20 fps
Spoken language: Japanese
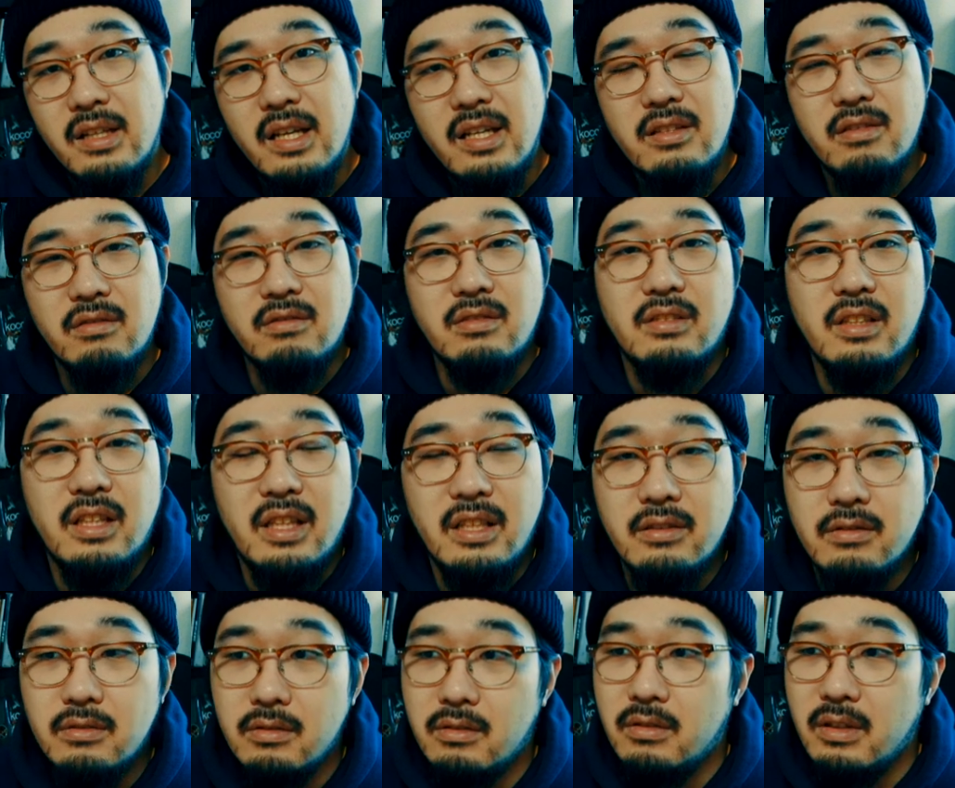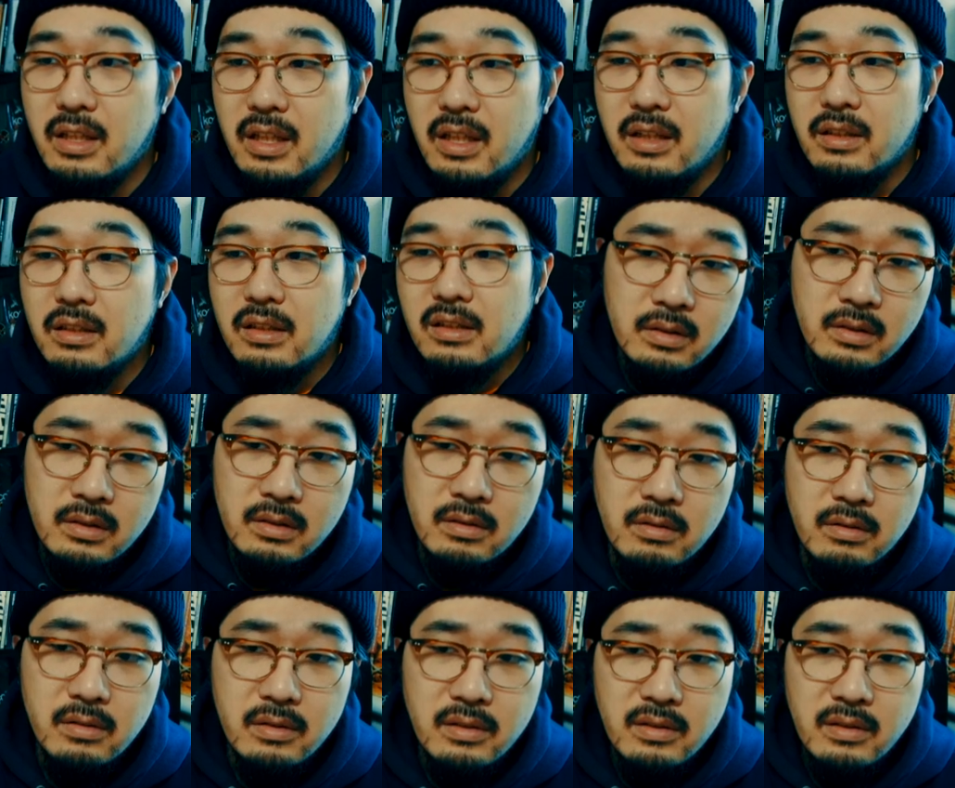彩色で言うとね、その
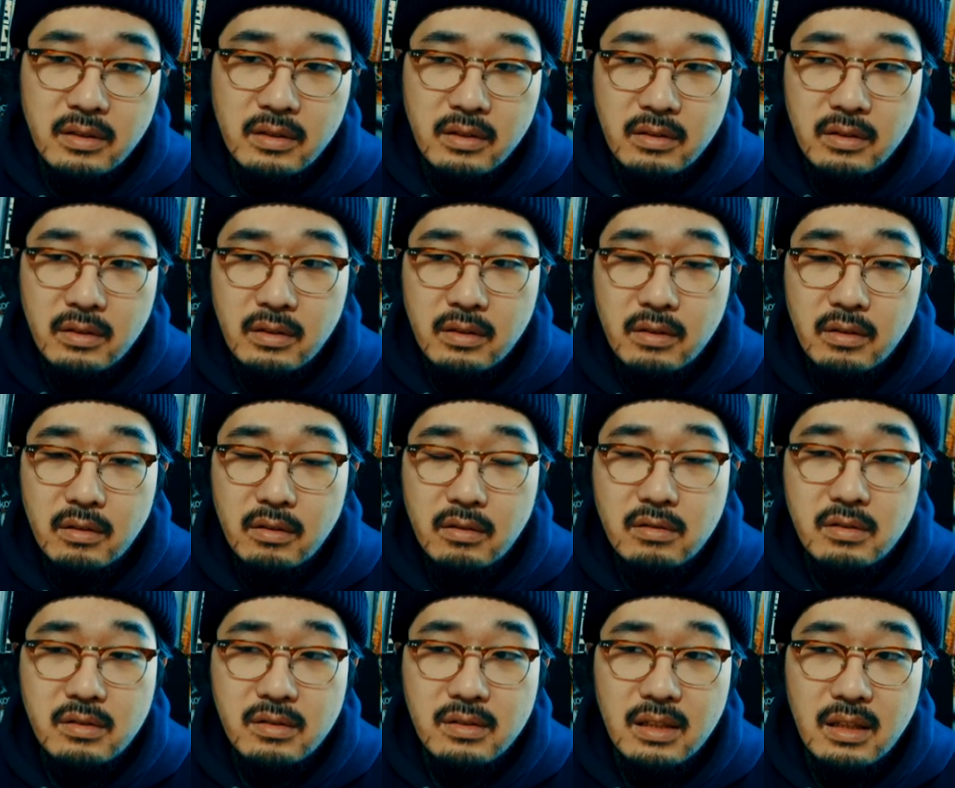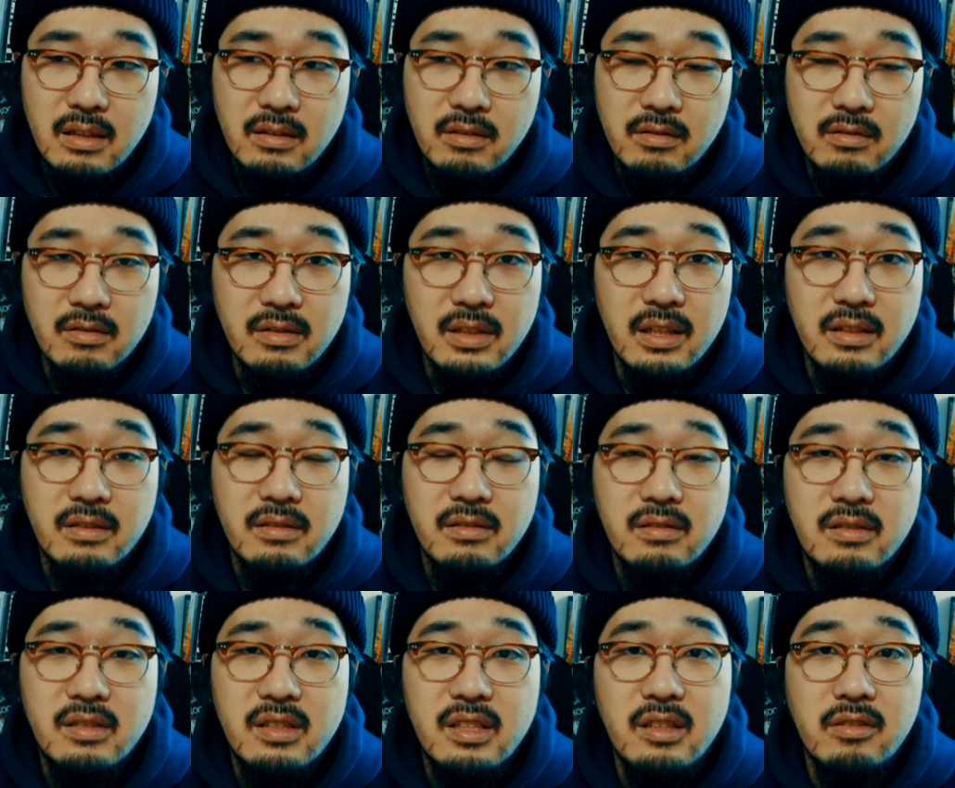ホストの奥さんとの
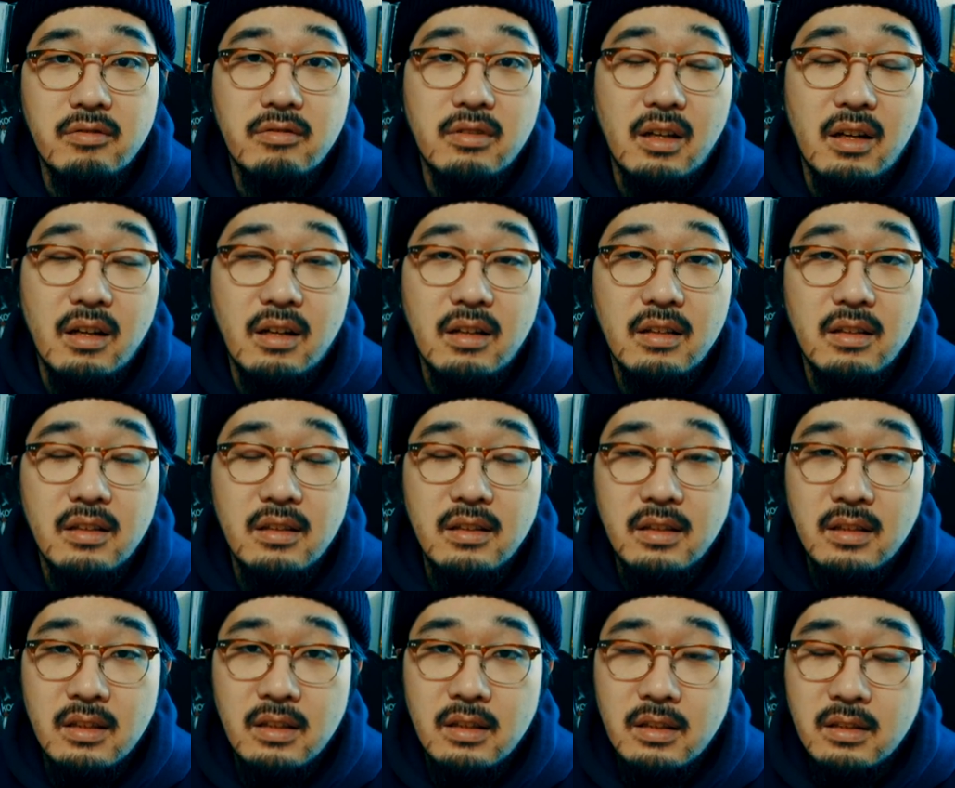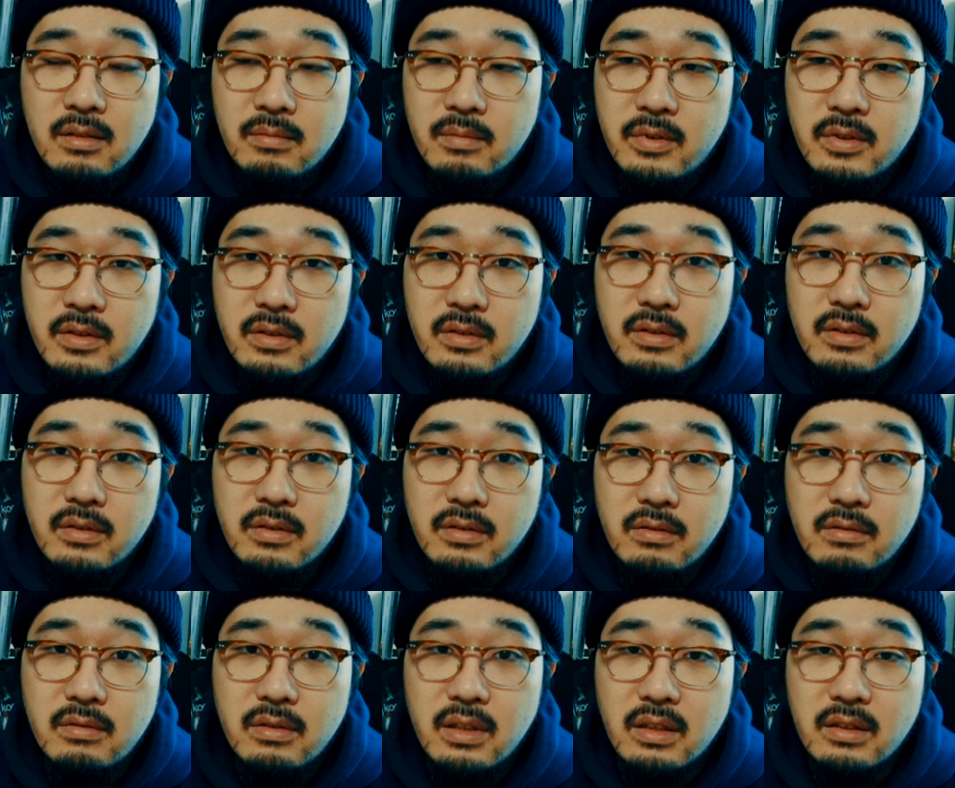セックスシーンとかも
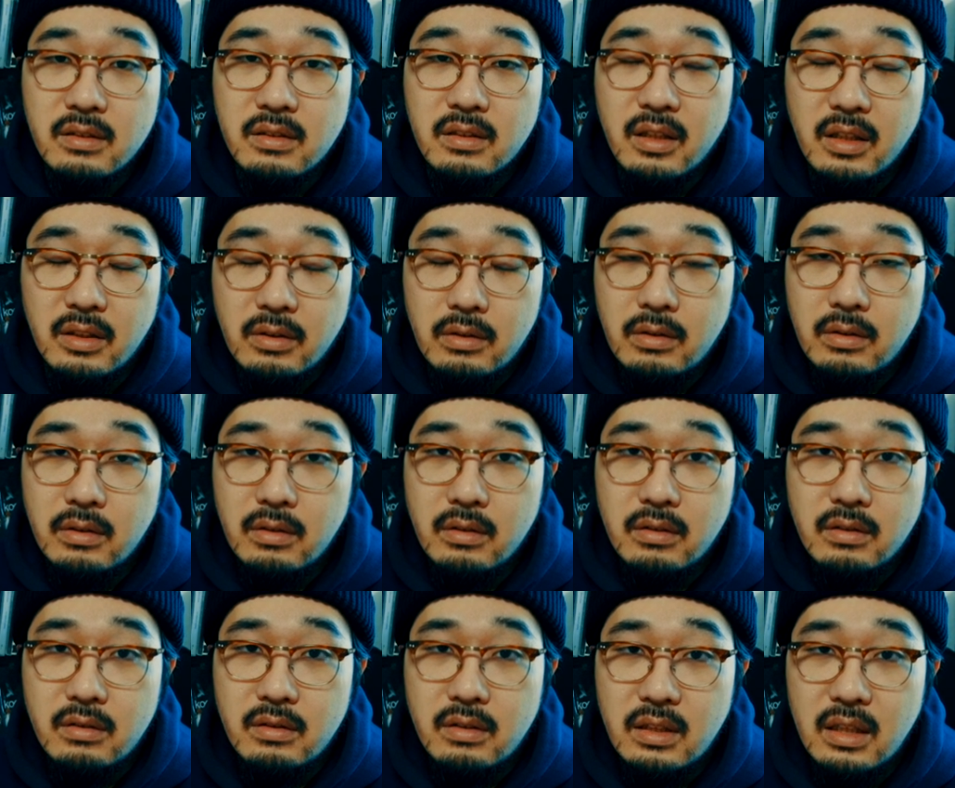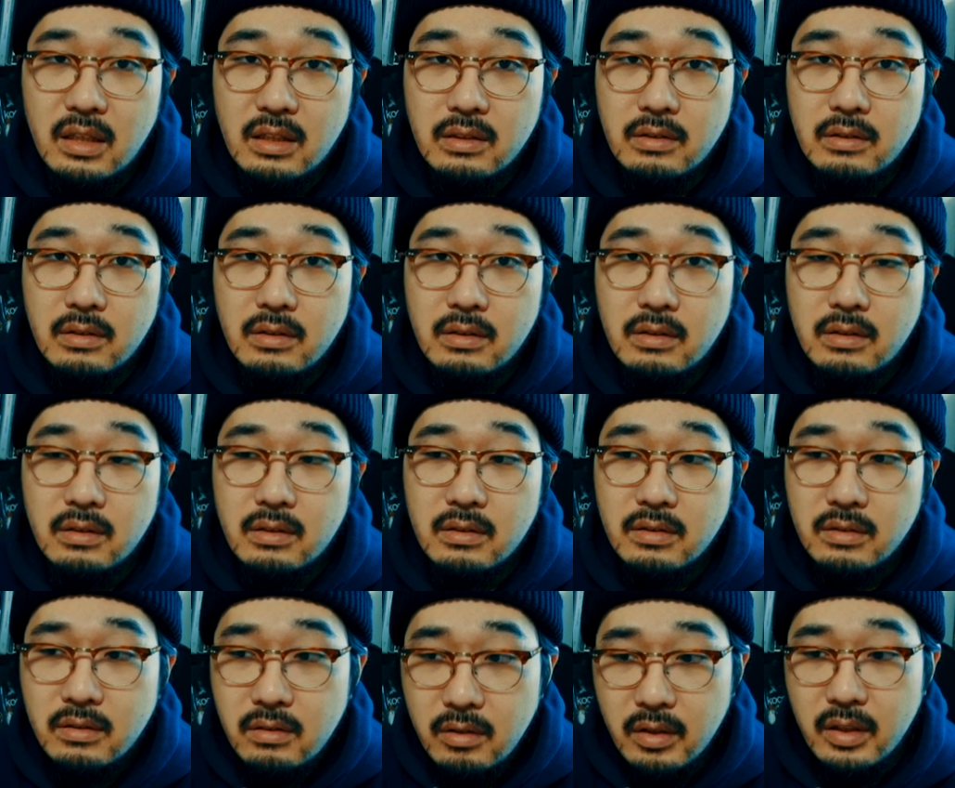そうなんですけど、あのー、
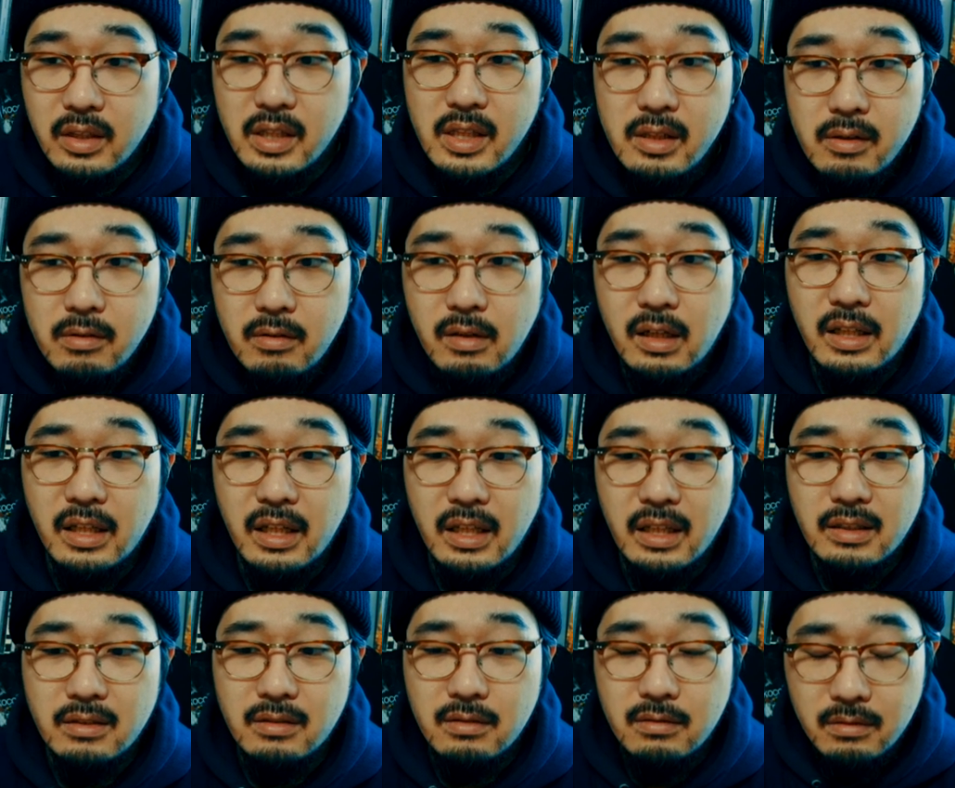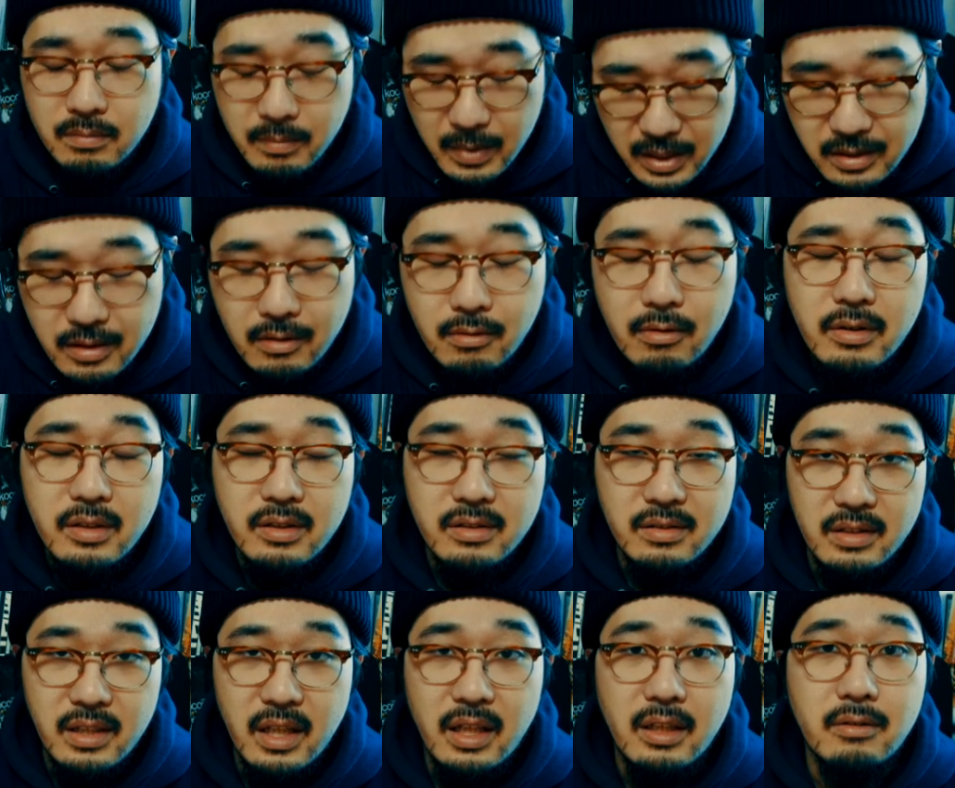すごい色がね、めっちゃ濃いで
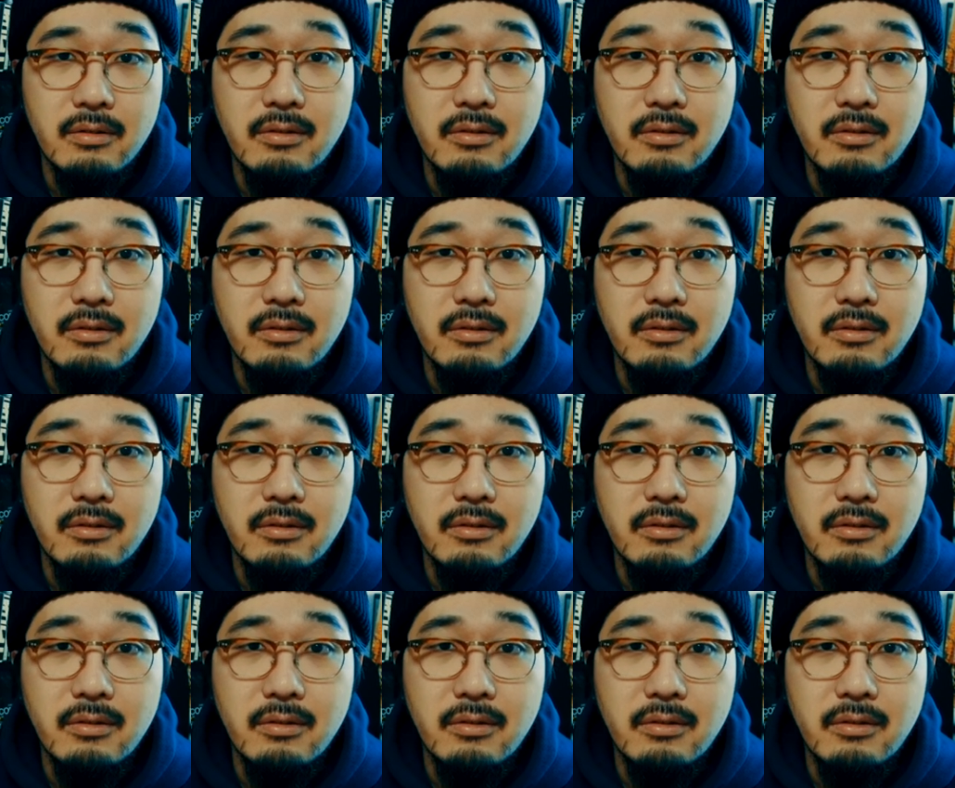すね。